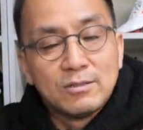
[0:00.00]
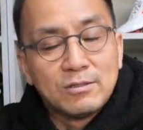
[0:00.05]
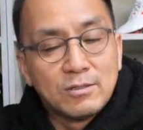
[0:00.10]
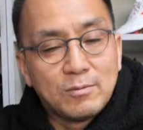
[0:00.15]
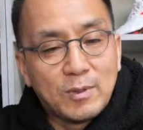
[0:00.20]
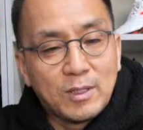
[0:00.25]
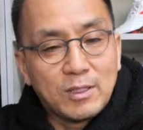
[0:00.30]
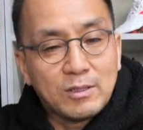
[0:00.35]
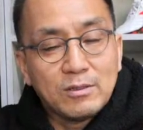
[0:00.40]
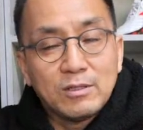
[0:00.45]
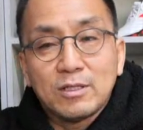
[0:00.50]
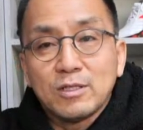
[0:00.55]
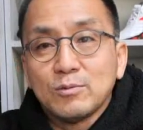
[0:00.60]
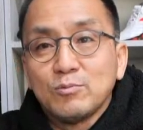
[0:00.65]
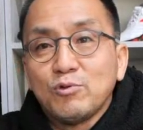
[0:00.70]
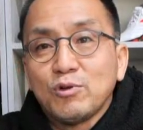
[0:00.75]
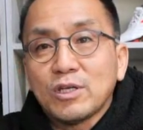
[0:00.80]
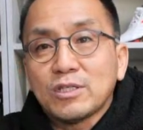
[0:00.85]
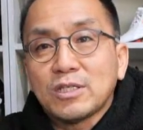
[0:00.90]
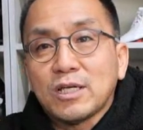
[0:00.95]
근데 만약 그렇게
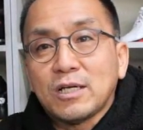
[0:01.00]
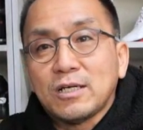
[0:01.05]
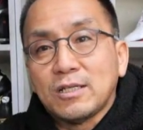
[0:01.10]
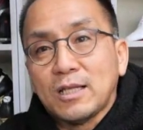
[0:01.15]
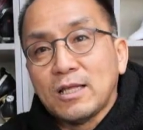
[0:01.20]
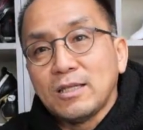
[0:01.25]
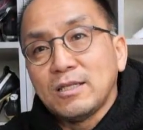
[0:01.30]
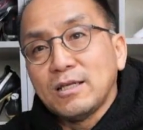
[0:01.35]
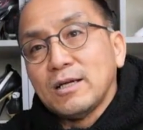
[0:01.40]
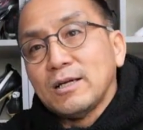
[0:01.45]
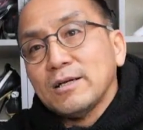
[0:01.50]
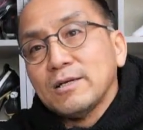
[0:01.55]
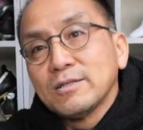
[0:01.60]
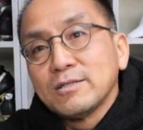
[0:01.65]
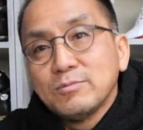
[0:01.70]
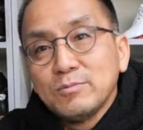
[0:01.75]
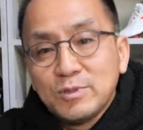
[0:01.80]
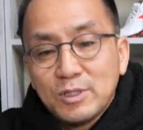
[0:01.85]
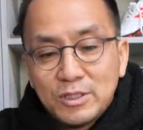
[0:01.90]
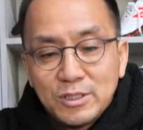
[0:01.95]
해서 무게 차이가 난다.
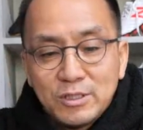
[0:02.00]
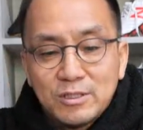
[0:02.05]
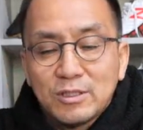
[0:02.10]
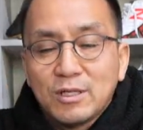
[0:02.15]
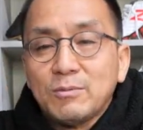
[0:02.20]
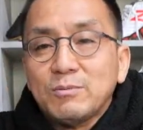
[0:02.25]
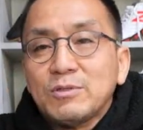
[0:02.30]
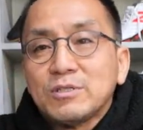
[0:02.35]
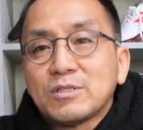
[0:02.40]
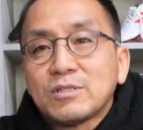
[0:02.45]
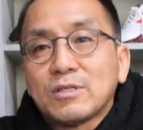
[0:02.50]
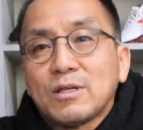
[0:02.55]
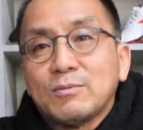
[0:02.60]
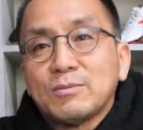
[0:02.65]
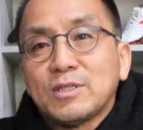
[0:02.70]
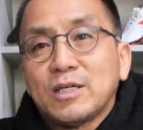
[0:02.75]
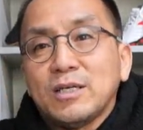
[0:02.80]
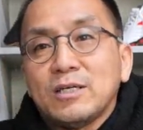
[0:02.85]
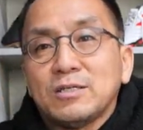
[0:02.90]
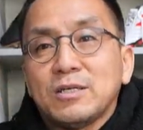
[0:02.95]
그럼 이제 10g,
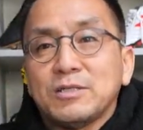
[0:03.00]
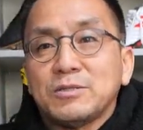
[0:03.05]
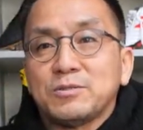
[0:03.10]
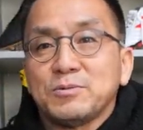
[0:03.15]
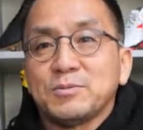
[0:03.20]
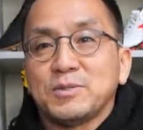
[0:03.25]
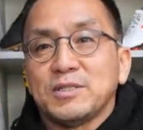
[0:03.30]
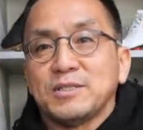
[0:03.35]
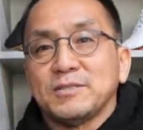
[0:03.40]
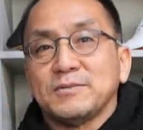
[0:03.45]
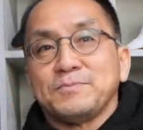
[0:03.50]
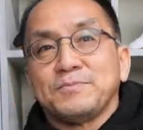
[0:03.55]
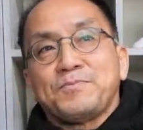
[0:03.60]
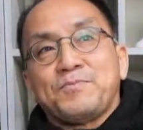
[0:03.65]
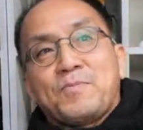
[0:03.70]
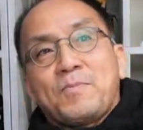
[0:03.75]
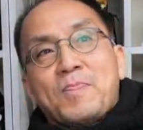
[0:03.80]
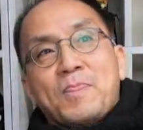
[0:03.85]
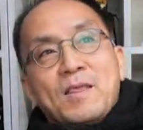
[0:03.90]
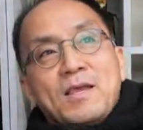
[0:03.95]
20g 차이겠지만
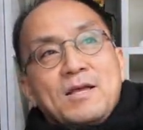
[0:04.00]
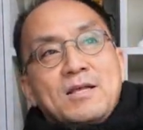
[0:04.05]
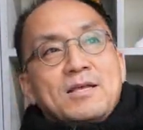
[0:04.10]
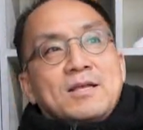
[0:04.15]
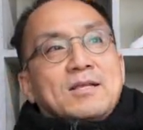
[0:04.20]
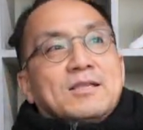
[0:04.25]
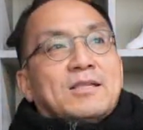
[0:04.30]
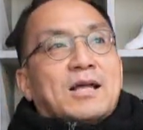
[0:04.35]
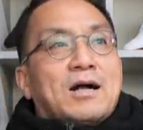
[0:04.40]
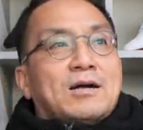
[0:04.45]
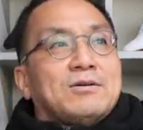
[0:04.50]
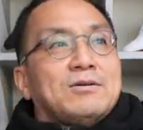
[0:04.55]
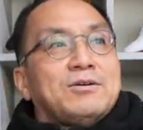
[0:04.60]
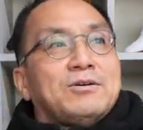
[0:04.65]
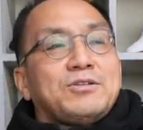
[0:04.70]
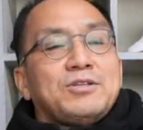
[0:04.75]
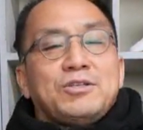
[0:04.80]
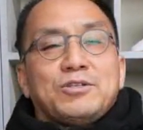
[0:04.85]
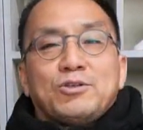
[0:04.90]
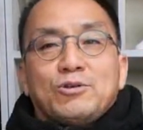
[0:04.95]

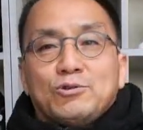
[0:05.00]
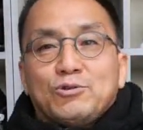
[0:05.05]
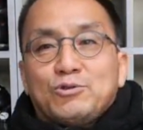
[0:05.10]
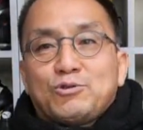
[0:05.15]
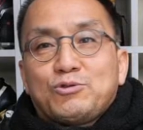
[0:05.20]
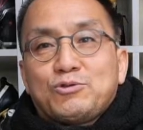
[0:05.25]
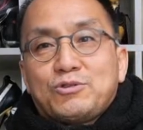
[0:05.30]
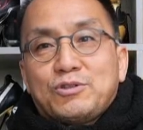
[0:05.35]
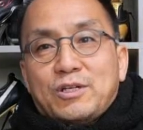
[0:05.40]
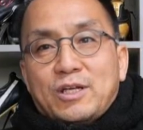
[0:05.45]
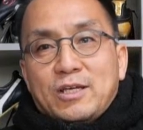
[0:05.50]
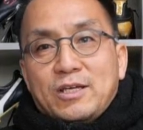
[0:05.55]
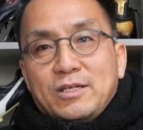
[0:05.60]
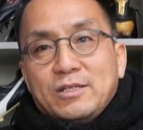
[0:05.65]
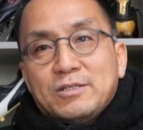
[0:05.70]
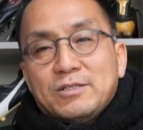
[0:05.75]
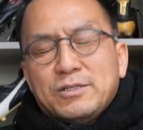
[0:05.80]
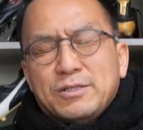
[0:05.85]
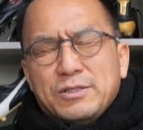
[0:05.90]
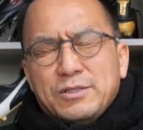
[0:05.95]
단거리
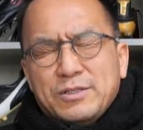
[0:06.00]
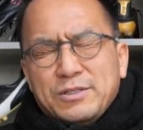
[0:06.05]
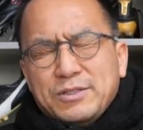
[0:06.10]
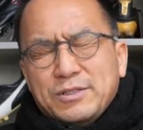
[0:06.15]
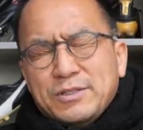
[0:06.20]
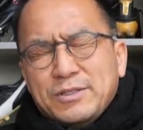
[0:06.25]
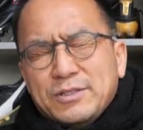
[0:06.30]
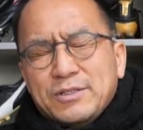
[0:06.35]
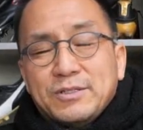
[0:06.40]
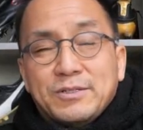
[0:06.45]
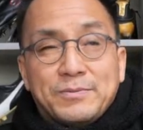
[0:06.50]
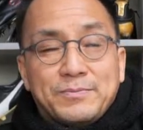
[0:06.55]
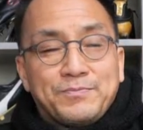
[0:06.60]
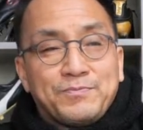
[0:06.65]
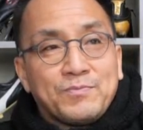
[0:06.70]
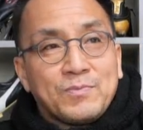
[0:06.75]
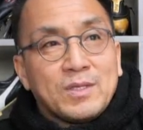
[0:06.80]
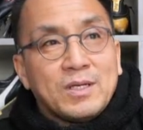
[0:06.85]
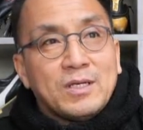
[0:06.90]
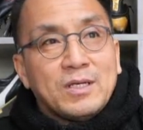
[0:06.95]
선수들의 그
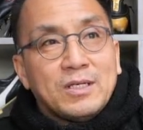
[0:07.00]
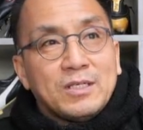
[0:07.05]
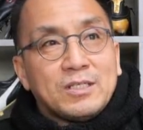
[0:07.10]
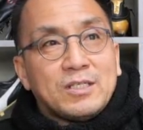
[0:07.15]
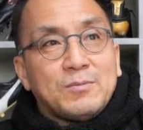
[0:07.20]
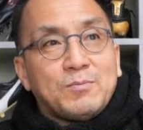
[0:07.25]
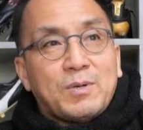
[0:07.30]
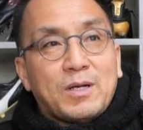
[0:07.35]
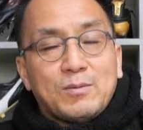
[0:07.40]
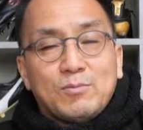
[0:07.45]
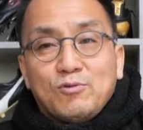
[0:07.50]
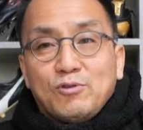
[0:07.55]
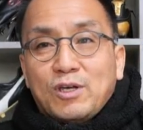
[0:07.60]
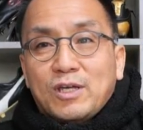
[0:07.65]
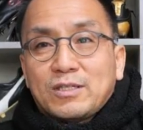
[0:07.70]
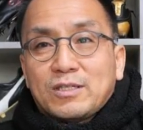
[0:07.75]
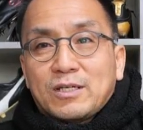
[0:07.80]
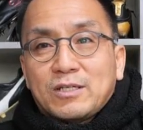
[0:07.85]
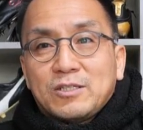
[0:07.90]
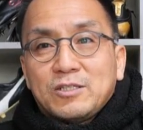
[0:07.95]
신발
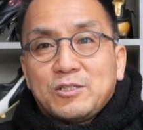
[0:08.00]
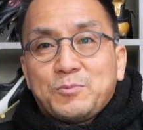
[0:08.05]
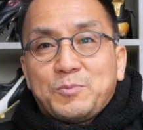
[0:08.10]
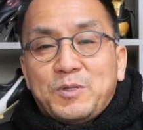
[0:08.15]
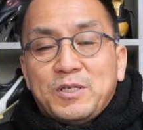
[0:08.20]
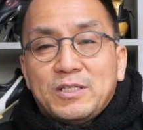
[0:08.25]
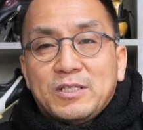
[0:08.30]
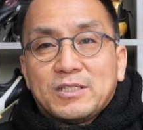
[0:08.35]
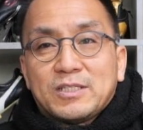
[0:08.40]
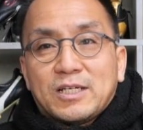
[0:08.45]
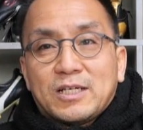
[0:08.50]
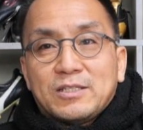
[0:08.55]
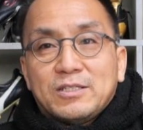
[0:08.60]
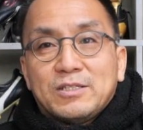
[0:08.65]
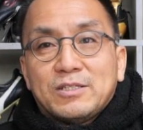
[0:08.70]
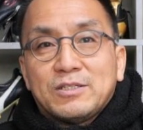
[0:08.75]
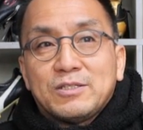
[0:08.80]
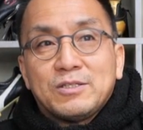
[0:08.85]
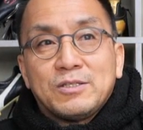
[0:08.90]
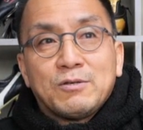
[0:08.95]
무게에 따른 스피드
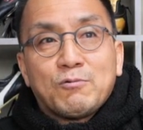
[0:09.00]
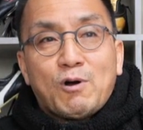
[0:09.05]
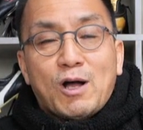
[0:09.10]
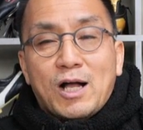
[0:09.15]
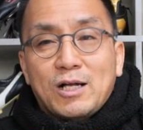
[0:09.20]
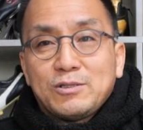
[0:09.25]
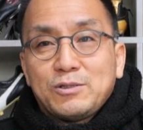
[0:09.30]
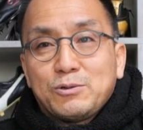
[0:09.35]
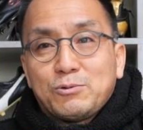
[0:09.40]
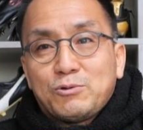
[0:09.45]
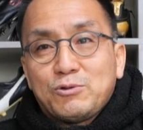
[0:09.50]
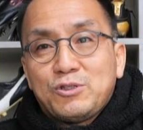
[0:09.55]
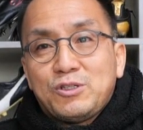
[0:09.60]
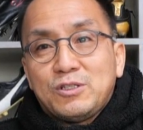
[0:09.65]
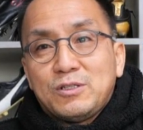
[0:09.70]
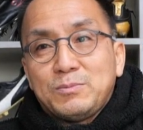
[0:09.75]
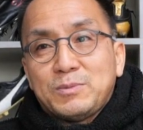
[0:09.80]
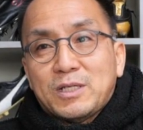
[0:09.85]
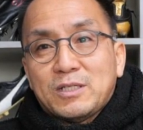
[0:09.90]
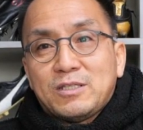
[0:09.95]
차는 과학적으로
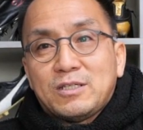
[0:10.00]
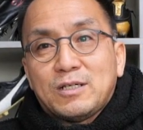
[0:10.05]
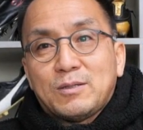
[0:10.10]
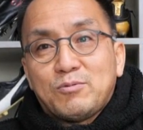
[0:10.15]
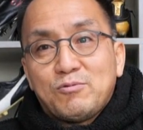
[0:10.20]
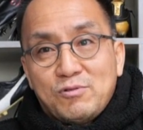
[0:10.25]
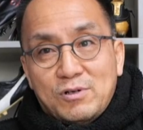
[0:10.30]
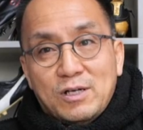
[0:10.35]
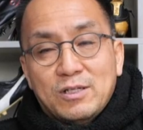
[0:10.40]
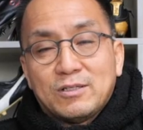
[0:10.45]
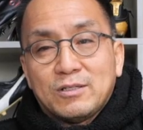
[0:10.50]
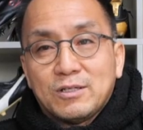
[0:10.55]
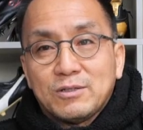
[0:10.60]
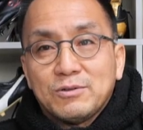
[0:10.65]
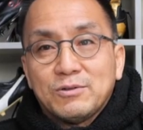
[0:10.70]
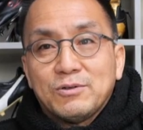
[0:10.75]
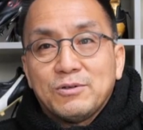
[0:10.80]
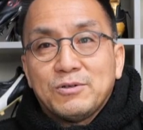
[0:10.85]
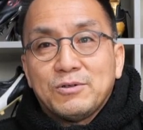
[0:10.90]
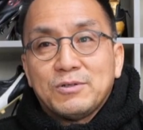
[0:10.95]
실험 자체가 불가능한
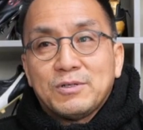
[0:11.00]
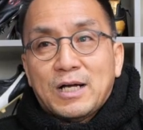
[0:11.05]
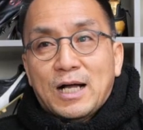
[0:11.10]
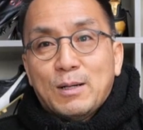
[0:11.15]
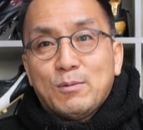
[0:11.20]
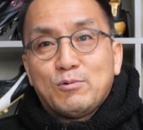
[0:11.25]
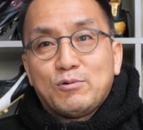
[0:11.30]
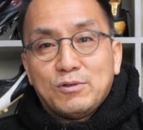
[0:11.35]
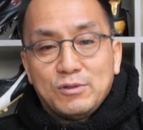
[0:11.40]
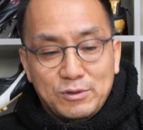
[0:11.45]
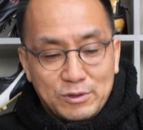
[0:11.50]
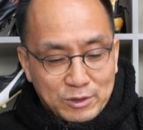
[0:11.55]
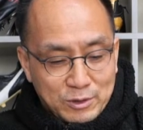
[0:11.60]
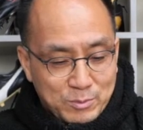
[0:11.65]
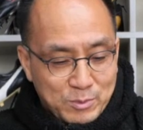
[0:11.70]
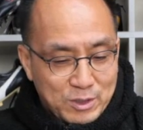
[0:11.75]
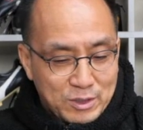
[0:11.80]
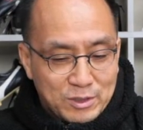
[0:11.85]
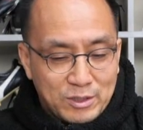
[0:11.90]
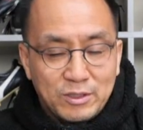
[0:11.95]
걸로 아무런
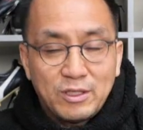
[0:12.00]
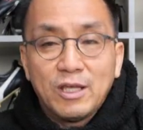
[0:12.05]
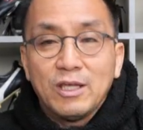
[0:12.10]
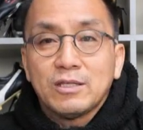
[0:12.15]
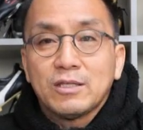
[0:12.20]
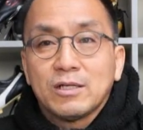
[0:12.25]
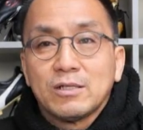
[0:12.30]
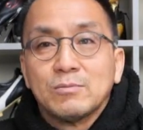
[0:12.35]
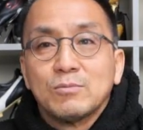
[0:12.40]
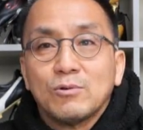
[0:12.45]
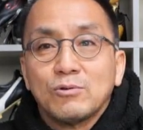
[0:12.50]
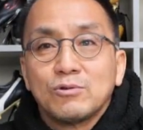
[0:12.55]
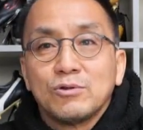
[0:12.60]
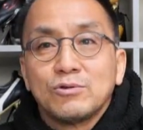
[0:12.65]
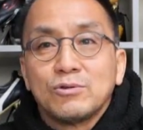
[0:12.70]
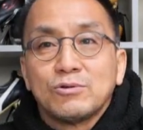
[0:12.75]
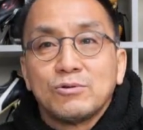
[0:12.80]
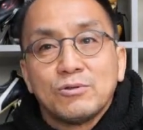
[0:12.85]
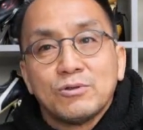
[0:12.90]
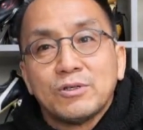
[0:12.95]
의미 있는 데이터를 못
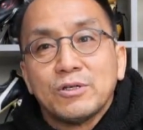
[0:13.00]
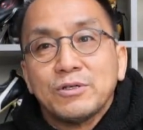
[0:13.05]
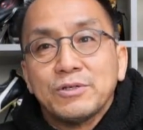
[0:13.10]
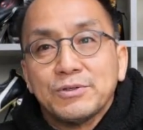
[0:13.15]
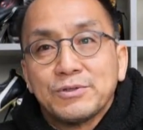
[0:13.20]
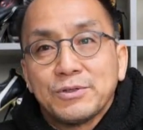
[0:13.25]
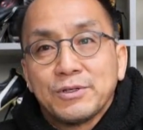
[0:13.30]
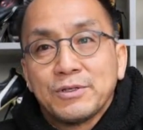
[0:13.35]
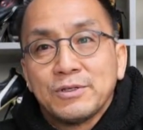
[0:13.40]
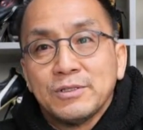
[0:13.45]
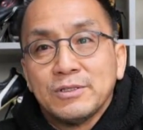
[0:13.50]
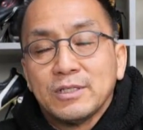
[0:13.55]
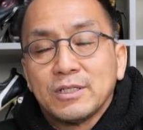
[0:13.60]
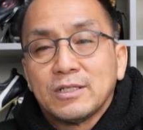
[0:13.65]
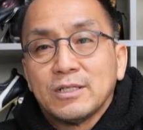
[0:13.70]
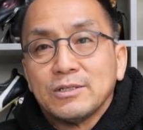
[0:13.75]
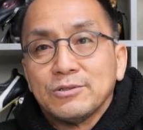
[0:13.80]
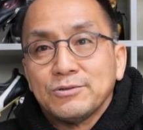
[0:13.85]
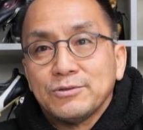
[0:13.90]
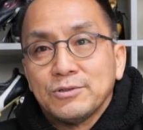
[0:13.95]
얻는 걸로 되어 있어요.
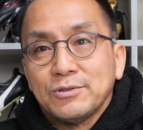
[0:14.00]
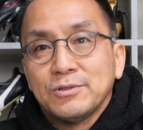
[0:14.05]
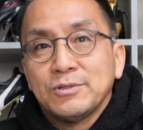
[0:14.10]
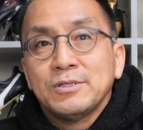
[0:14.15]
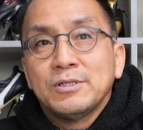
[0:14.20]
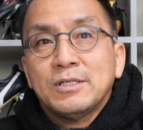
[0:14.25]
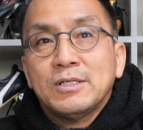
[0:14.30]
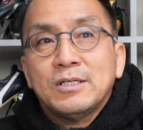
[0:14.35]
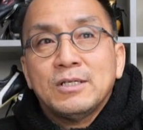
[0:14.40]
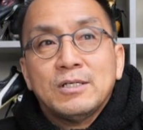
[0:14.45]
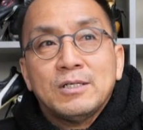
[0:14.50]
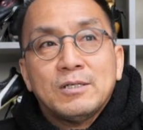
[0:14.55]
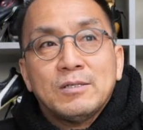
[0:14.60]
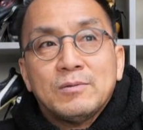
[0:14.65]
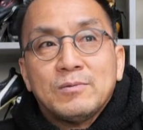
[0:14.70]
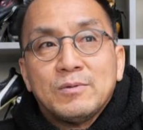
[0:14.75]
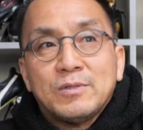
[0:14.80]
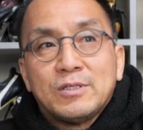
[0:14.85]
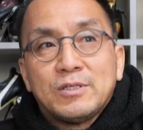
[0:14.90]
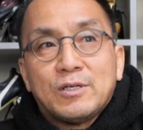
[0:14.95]
현재까지도.
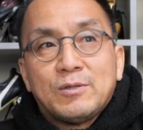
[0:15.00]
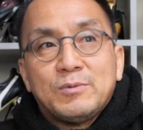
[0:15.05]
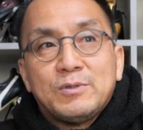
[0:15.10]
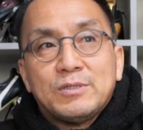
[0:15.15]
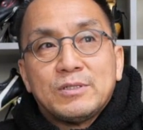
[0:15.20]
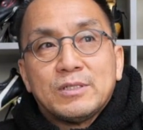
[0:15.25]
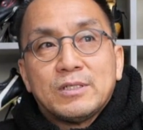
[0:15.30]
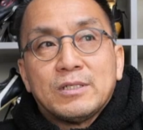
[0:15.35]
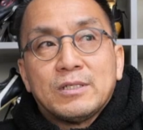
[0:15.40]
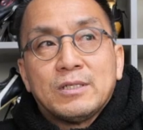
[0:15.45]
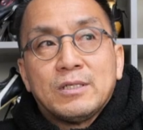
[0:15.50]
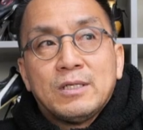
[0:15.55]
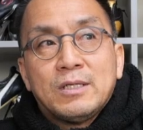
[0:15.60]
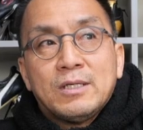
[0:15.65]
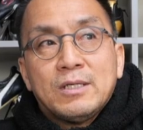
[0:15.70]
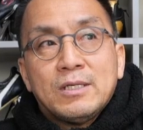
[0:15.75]
왜냐하면 이제